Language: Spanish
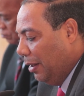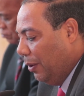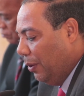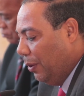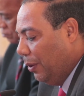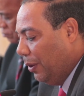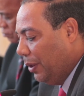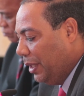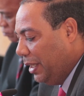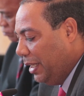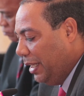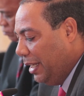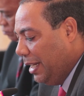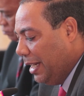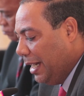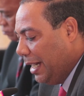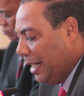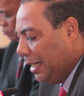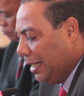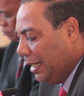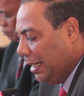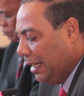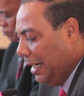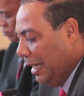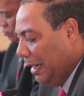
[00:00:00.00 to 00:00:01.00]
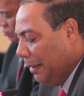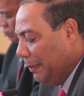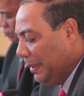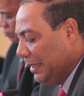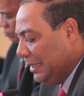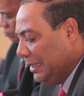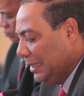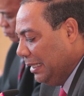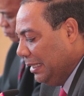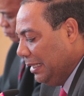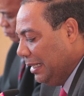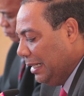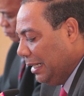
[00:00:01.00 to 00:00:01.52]
Hoy día la
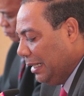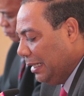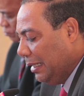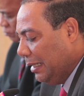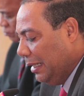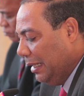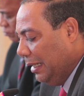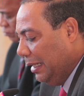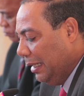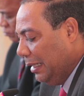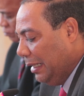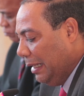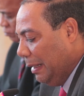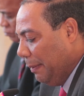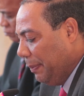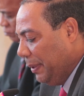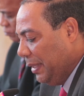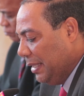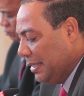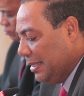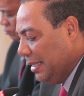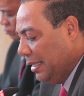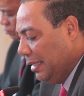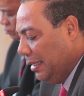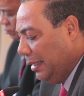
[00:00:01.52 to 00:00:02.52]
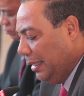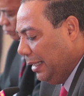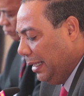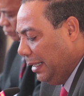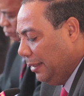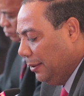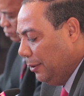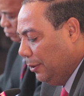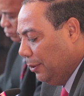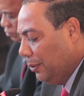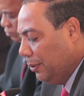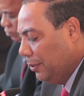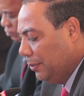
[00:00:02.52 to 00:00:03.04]
vecina está
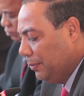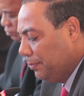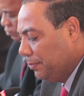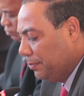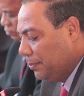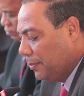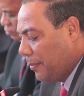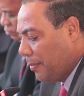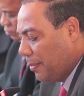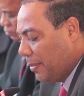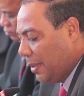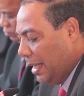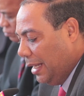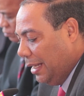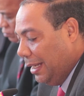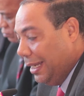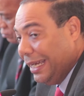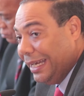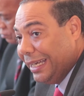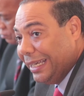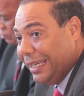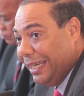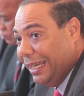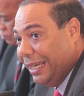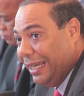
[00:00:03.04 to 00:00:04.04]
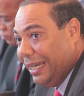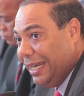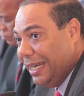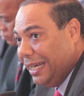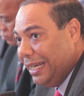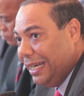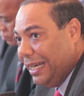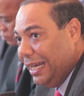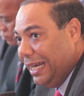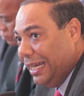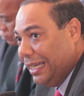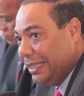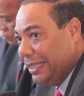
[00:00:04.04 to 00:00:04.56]
presentando la
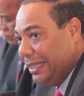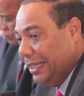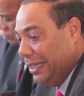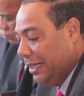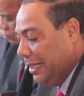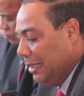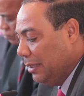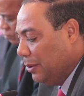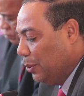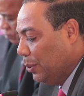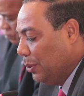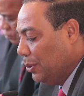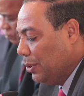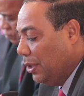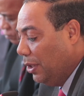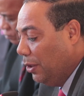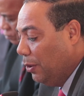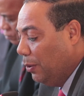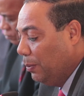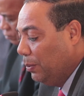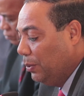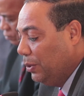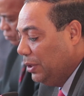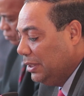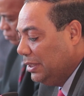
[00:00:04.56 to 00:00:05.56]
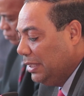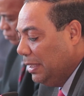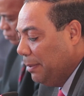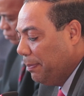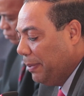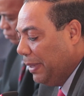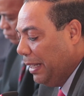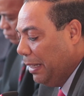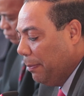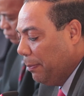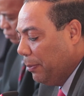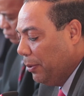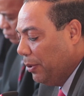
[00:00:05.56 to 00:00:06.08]
queja aquí en el Consejo
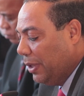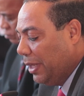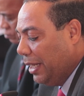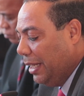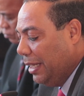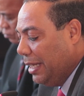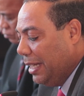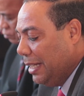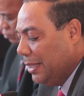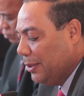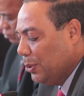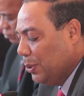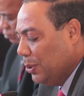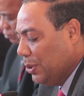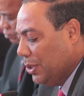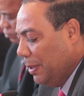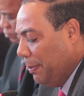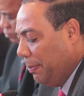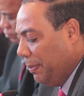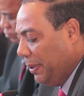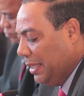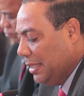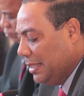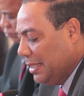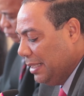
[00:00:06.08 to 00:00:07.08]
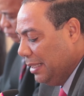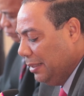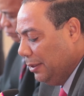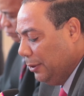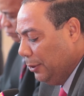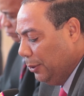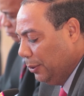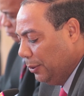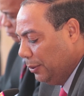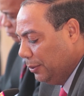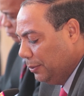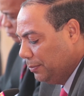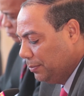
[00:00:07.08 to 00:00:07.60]
Municipal porque ya eso se
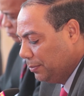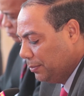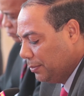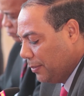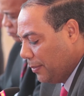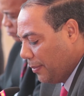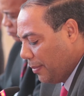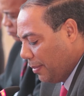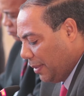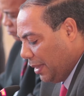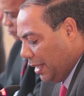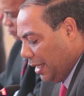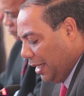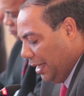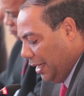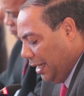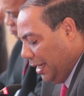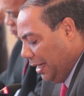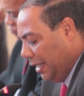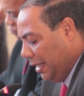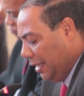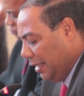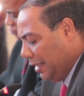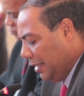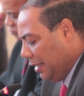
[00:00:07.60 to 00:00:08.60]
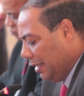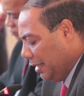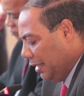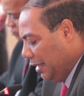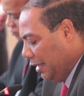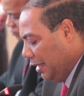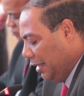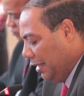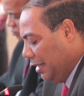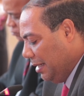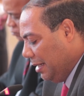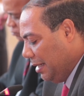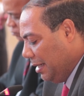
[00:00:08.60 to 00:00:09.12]
presentó en
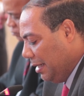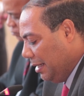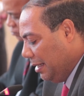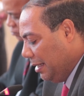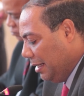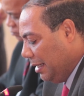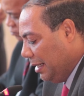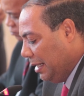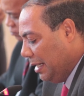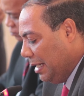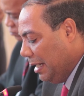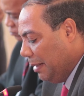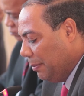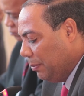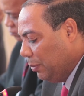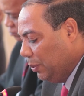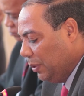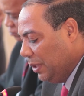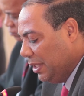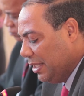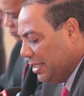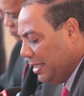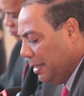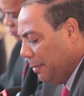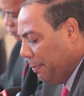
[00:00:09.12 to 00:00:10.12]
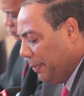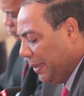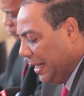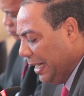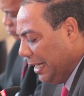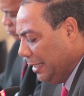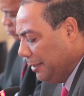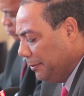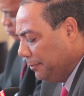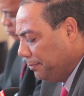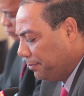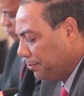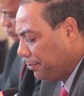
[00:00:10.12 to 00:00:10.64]
Ingeniería
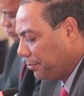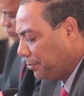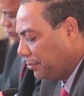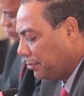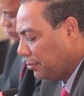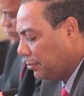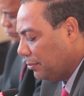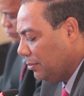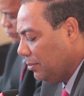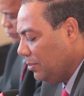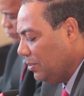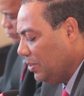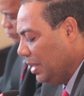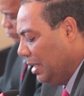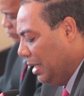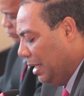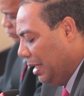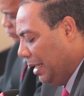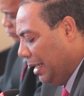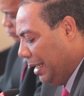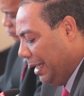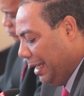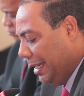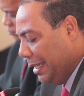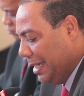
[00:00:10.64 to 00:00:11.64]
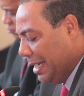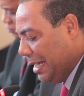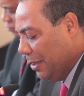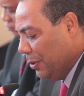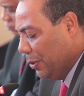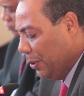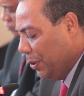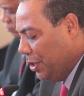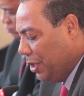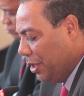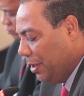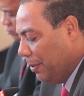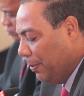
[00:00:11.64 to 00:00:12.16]
Municipal. Ella
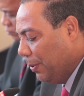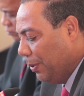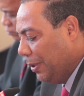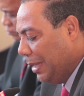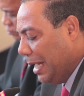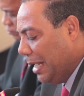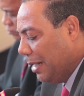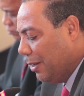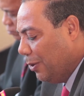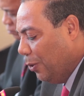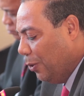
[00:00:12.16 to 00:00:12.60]
nos llevó las